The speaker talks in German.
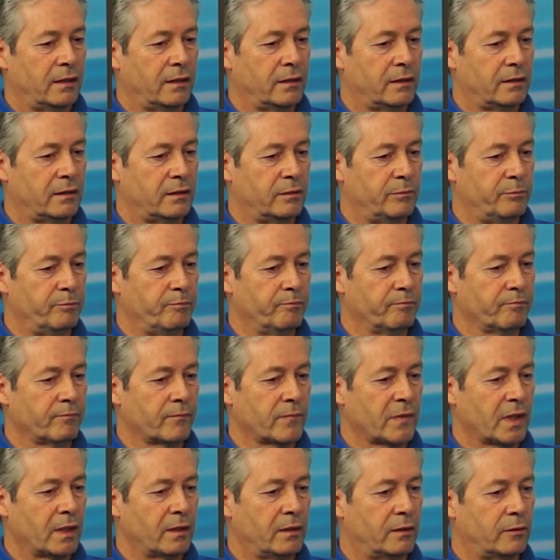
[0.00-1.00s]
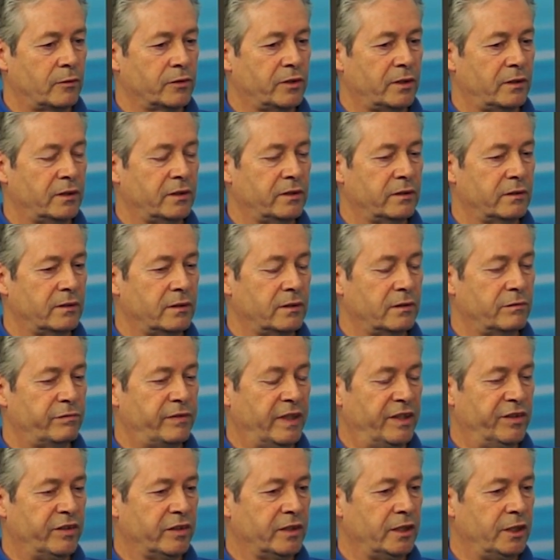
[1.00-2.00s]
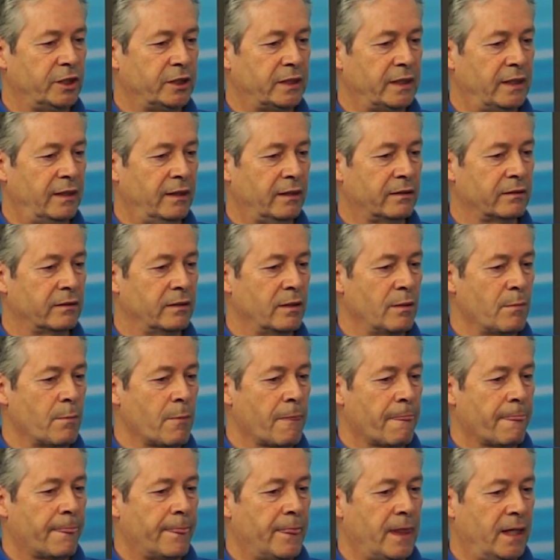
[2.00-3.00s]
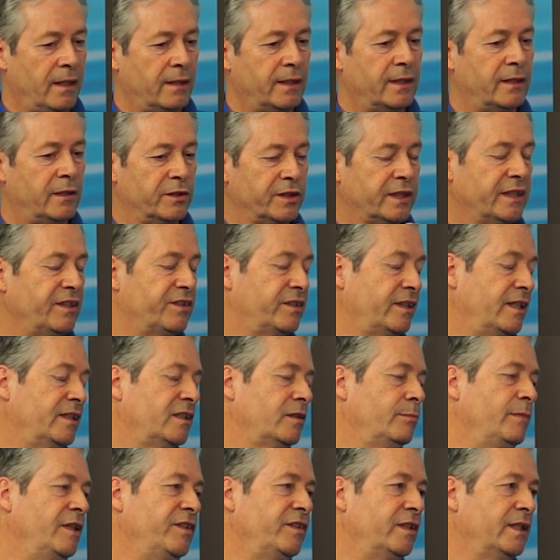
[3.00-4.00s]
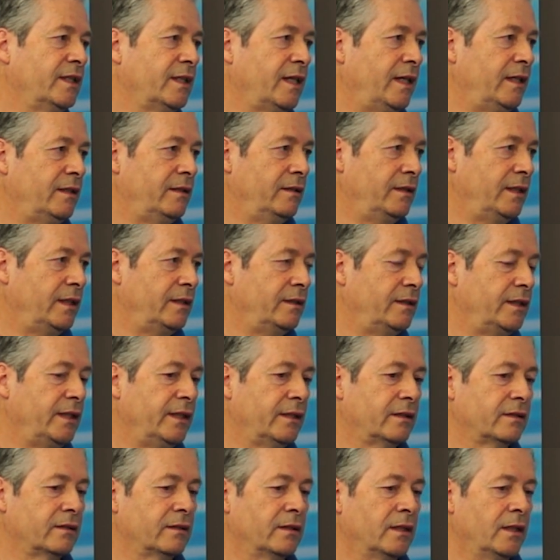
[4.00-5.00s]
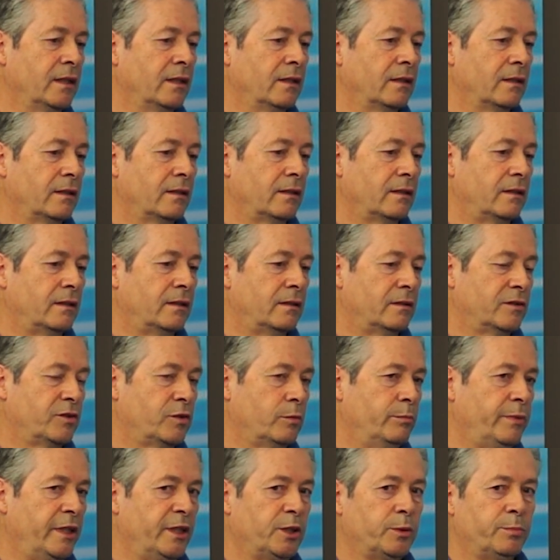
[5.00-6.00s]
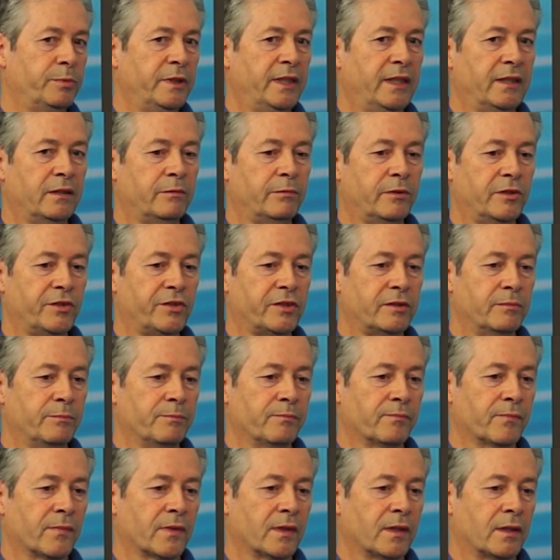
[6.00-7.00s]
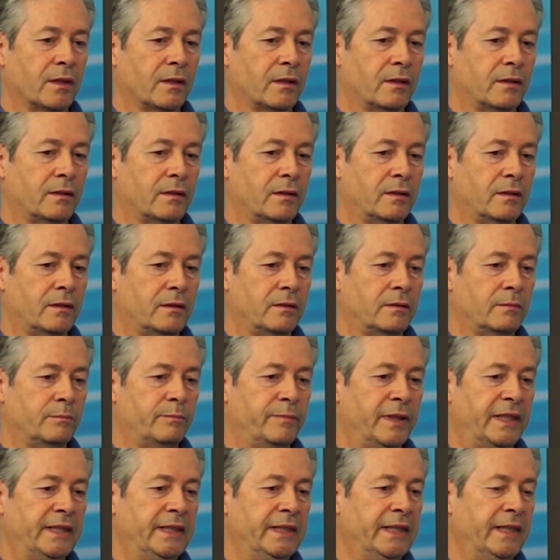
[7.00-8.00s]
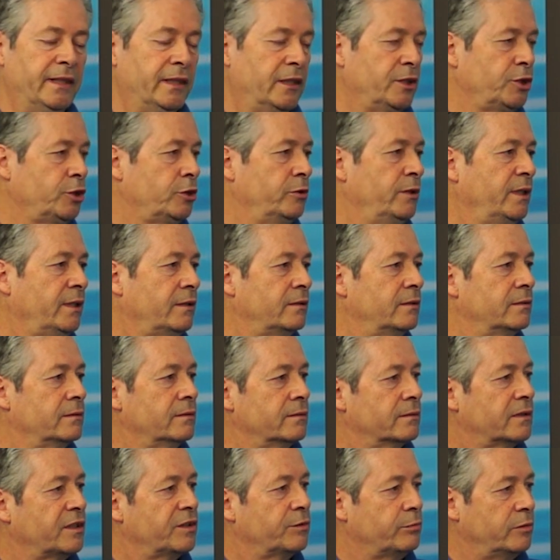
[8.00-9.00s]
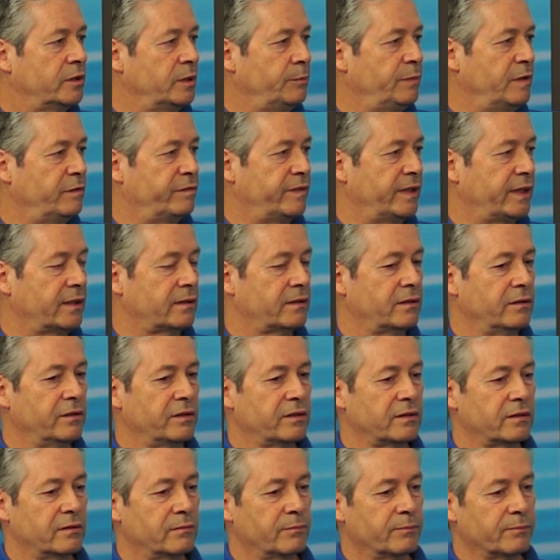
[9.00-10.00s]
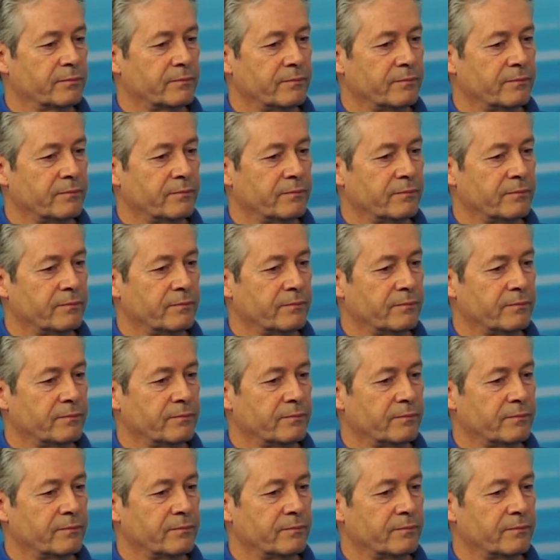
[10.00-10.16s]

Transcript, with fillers: ähm, und hat festgestellt, naja, er hat Gesetzmäßigkeiten entdeckt, äh, zum Beispiel etwas, äh, bei jeder Störung des Wohlbefindens